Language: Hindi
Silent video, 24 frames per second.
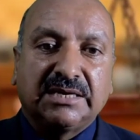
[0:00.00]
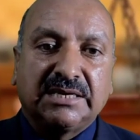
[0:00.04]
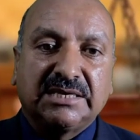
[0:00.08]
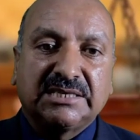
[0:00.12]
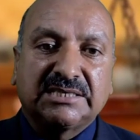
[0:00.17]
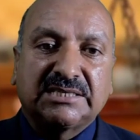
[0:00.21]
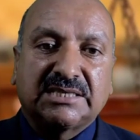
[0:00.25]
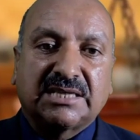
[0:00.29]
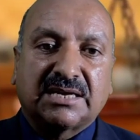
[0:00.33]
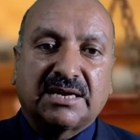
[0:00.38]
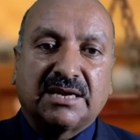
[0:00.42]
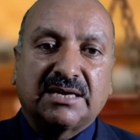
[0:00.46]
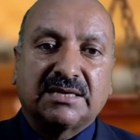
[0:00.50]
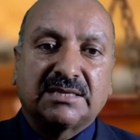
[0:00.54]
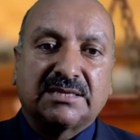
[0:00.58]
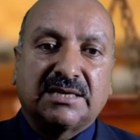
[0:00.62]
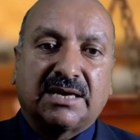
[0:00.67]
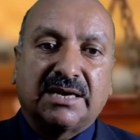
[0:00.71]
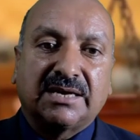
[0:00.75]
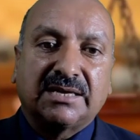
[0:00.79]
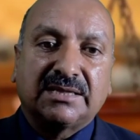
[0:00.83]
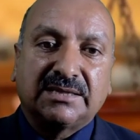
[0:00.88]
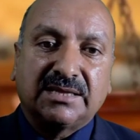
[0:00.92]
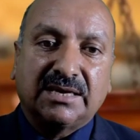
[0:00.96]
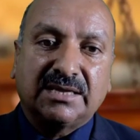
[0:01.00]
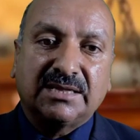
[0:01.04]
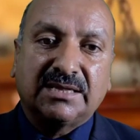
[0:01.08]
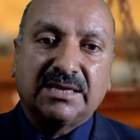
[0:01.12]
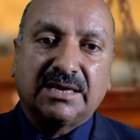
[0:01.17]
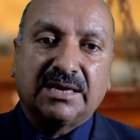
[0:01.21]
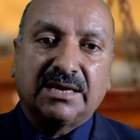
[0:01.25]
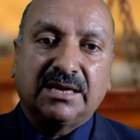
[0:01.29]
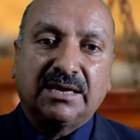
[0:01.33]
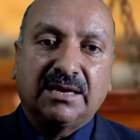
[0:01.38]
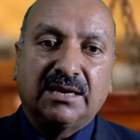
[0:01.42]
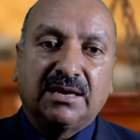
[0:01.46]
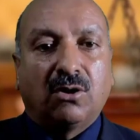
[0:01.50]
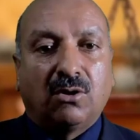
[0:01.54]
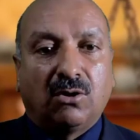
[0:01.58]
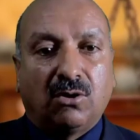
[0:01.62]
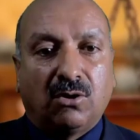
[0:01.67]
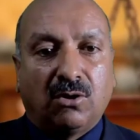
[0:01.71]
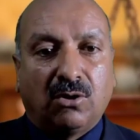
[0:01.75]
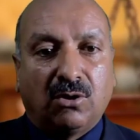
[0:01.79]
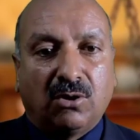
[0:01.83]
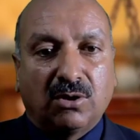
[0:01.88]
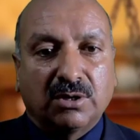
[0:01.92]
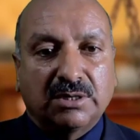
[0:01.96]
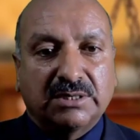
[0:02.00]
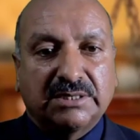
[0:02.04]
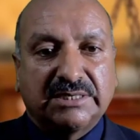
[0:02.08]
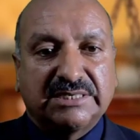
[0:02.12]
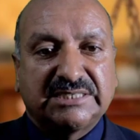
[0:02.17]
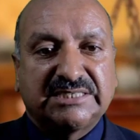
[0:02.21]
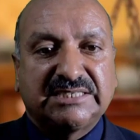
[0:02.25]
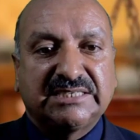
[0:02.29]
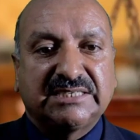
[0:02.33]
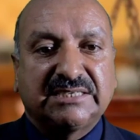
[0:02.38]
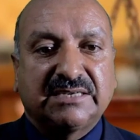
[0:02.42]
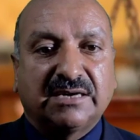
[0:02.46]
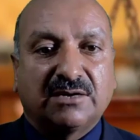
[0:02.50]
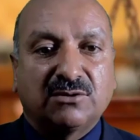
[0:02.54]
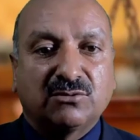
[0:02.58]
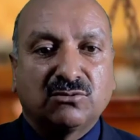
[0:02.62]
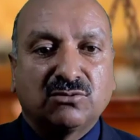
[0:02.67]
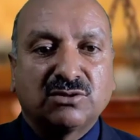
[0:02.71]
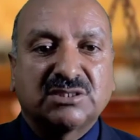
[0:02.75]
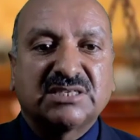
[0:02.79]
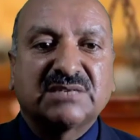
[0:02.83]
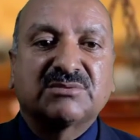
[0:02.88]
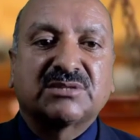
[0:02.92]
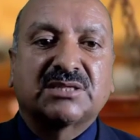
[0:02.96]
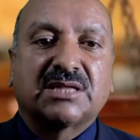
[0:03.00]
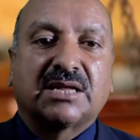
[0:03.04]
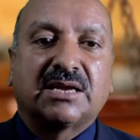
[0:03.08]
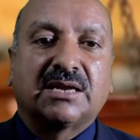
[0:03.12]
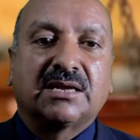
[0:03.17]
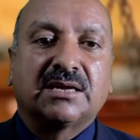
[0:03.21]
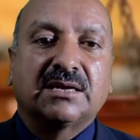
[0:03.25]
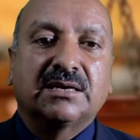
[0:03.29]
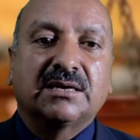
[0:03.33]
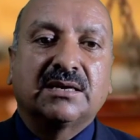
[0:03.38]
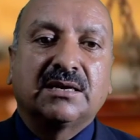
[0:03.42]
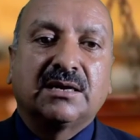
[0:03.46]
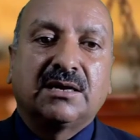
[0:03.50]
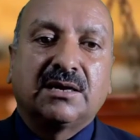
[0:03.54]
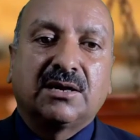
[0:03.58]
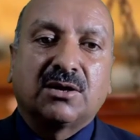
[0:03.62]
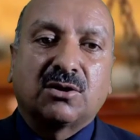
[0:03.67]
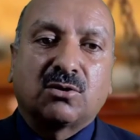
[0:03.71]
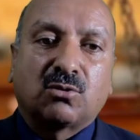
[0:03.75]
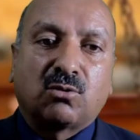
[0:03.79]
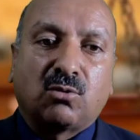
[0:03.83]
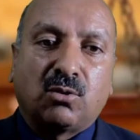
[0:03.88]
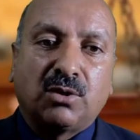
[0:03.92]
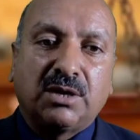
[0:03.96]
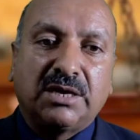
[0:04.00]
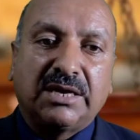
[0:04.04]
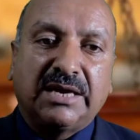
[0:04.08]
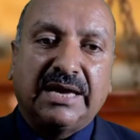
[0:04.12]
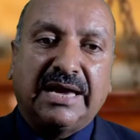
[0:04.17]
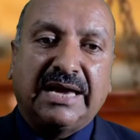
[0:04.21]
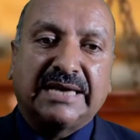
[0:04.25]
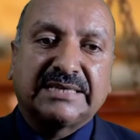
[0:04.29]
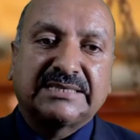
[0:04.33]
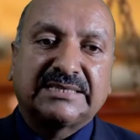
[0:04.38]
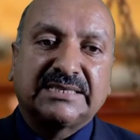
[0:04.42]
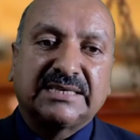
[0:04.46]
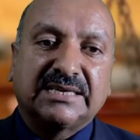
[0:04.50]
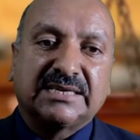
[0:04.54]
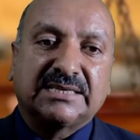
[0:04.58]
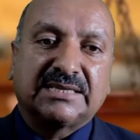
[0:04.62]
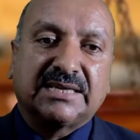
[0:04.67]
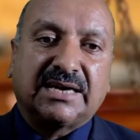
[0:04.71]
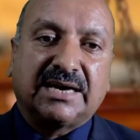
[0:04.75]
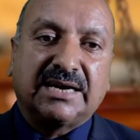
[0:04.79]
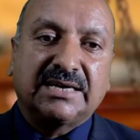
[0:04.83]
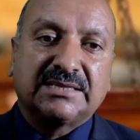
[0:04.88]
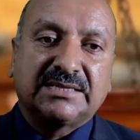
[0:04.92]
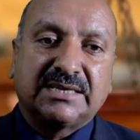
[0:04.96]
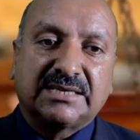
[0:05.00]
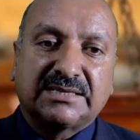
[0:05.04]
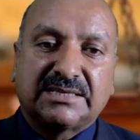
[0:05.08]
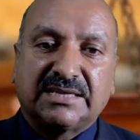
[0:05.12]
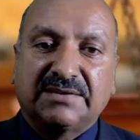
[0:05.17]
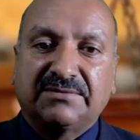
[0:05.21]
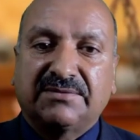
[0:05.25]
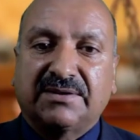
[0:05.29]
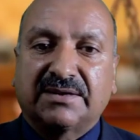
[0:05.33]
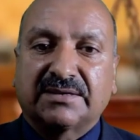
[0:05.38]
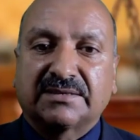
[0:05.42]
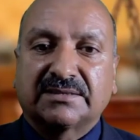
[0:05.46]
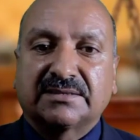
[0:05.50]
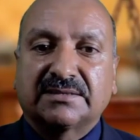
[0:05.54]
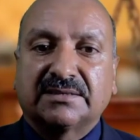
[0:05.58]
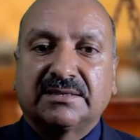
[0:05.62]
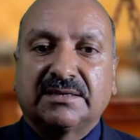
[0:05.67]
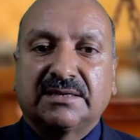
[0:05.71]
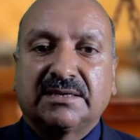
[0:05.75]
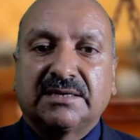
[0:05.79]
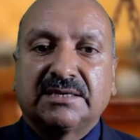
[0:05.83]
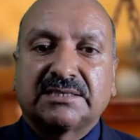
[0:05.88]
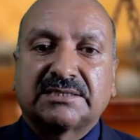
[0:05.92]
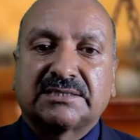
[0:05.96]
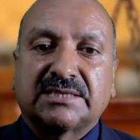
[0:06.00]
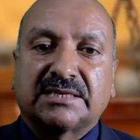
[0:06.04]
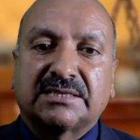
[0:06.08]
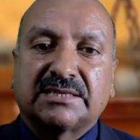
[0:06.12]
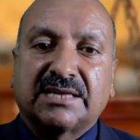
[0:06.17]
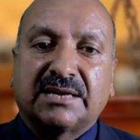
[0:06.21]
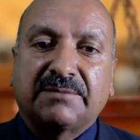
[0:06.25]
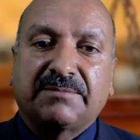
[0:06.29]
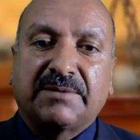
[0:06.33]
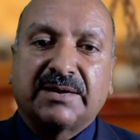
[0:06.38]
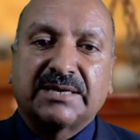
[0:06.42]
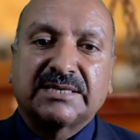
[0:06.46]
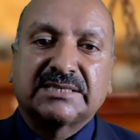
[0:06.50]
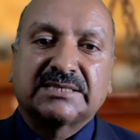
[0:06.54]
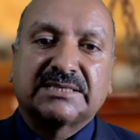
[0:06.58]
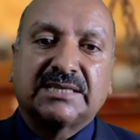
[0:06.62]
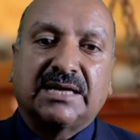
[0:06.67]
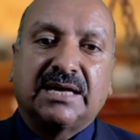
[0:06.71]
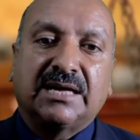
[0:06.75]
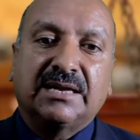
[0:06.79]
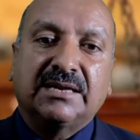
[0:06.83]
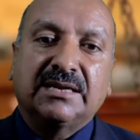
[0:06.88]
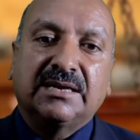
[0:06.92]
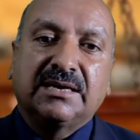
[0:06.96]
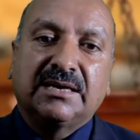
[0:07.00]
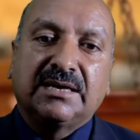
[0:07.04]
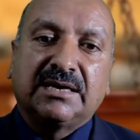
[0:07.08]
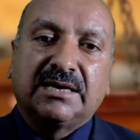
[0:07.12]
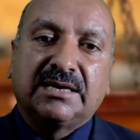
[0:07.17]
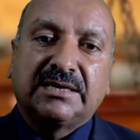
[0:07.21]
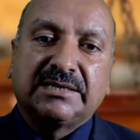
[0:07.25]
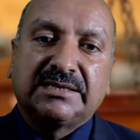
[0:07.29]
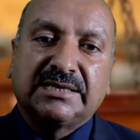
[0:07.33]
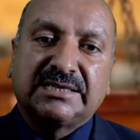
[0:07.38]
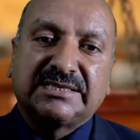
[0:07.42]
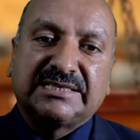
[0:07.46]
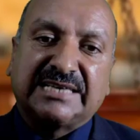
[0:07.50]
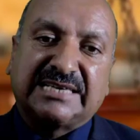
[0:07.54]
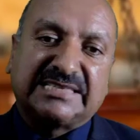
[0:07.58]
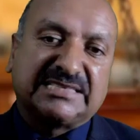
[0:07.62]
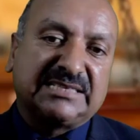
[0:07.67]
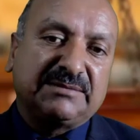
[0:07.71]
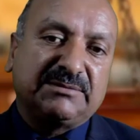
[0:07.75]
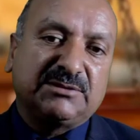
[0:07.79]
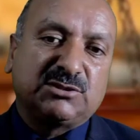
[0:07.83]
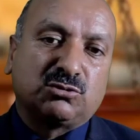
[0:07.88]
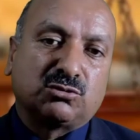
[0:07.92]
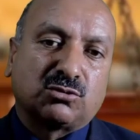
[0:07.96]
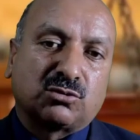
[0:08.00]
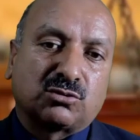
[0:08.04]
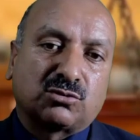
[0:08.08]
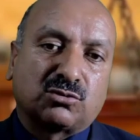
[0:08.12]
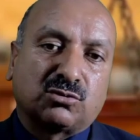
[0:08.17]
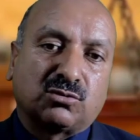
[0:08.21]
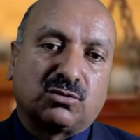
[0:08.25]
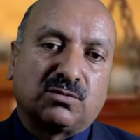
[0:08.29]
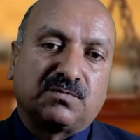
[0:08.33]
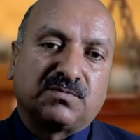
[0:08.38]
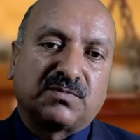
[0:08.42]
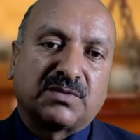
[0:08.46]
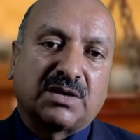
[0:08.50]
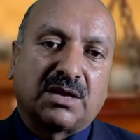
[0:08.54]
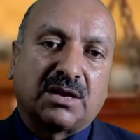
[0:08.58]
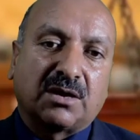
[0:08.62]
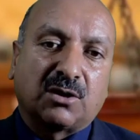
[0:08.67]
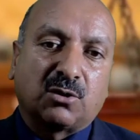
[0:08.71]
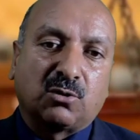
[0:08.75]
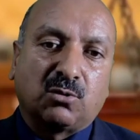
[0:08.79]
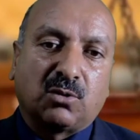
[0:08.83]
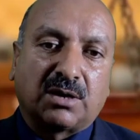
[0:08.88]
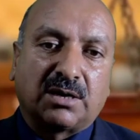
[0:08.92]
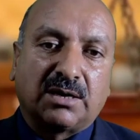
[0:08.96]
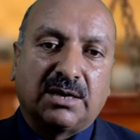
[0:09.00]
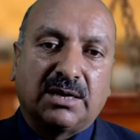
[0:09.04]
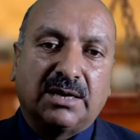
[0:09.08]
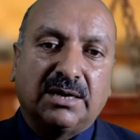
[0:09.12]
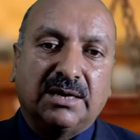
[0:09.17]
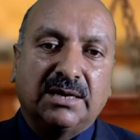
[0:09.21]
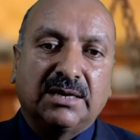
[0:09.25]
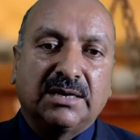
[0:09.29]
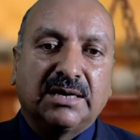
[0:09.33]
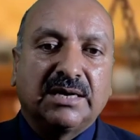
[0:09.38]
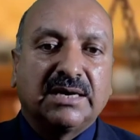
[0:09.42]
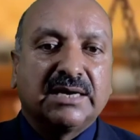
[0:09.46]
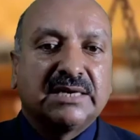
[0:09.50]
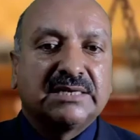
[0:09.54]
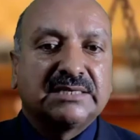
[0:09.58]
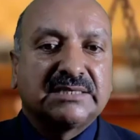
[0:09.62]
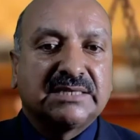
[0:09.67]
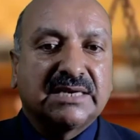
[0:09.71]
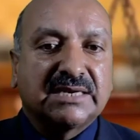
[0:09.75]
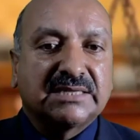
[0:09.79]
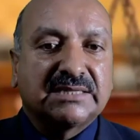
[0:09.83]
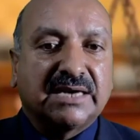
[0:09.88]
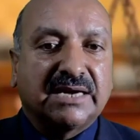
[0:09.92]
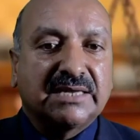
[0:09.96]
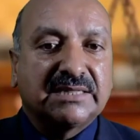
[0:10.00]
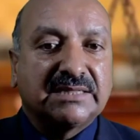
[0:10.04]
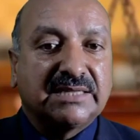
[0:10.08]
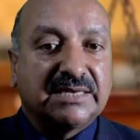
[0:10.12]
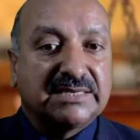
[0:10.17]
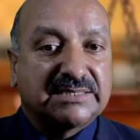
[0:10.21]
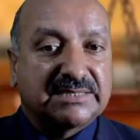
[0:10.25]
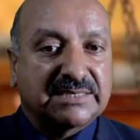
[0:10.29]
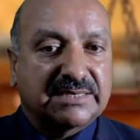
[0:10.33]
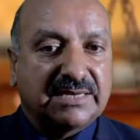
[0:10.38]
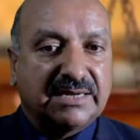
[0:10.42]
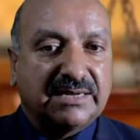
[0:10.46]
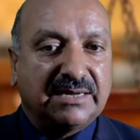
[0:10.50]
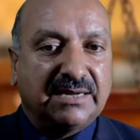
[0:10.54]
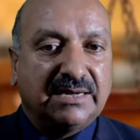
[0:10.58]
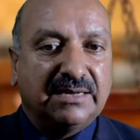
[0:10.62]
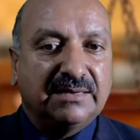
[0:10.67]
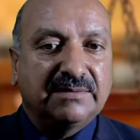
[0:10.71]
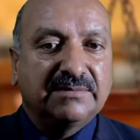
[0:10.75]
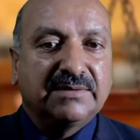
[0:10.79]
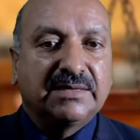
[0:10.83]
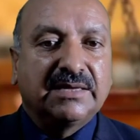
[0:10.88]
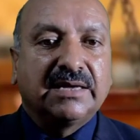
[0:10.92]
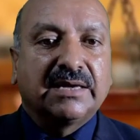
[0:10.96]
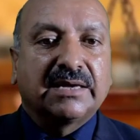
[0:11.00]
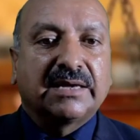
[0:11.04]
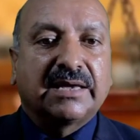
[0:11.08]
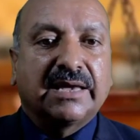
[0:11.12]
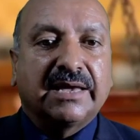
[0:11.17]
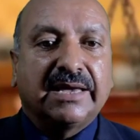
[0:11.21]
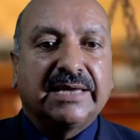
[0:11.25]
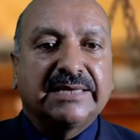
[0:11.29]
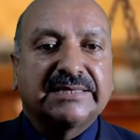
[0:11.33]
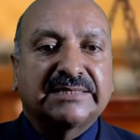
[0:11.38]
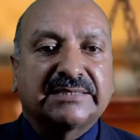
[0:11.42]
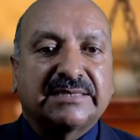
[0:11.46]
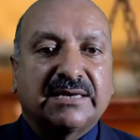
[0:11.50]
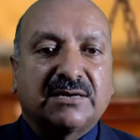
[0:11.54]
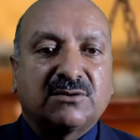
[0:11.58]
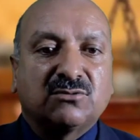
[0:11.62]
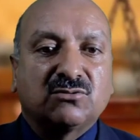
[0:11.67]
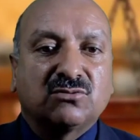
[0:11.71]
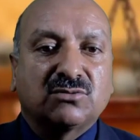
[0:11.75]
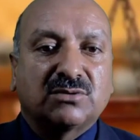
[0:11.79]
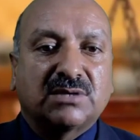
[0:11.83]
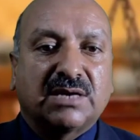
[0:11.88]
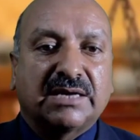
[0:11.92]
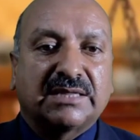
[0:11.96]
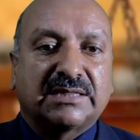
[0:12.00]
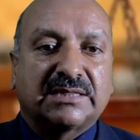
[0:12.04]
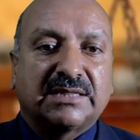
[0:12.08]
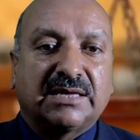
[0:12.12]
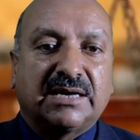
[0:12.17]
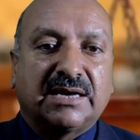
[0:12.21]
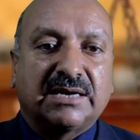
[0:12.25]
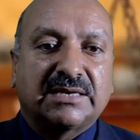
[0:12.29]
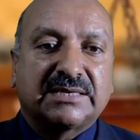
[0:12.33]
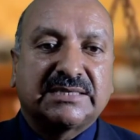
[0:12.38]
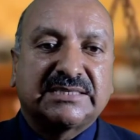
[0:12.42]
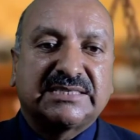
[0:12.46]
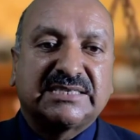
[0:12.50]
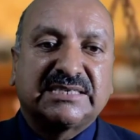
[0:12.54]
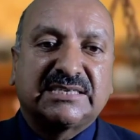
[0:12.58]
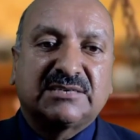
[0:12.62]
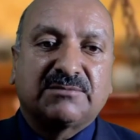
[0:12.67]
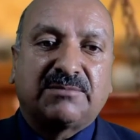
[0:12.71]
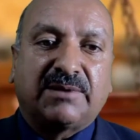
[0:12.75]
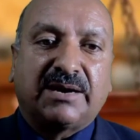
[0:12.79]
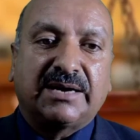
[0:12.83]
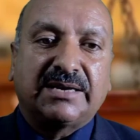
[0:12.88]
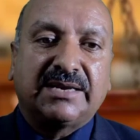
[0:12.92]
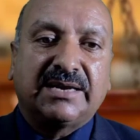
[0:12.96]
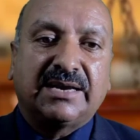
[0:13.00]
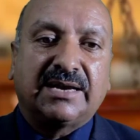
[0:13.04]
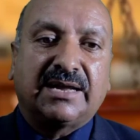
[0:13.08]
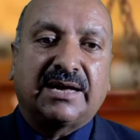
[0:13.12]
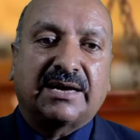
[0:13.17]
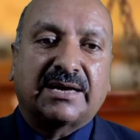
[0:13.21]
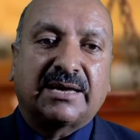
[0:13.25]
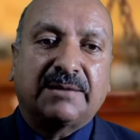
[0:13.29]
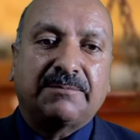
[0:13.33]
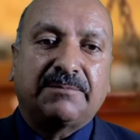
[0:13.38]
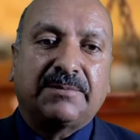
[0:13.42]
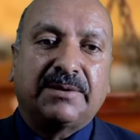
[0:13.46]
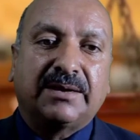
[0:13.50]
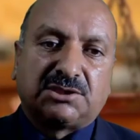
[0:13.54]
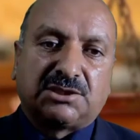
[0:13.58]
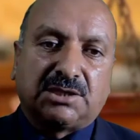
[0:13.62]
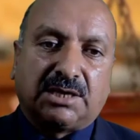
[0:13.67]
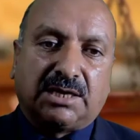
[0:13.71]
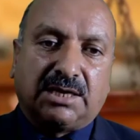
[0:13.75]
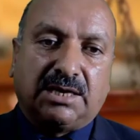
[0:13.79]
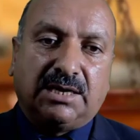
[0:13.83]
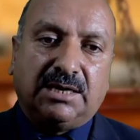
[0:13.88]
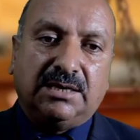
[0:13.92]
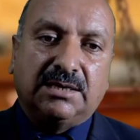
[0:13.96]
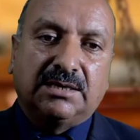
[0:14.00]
इस तरह हदायत न दे और किसी कानून से मुतल कोई ऐसी हदायत देते वक्त सदर पाकिस्तान या जैसी भी सूरत हो गवर्नर ये हदायत दे सकेगा कि इस कानून का इतलाक किसी कबायली इलाके पर या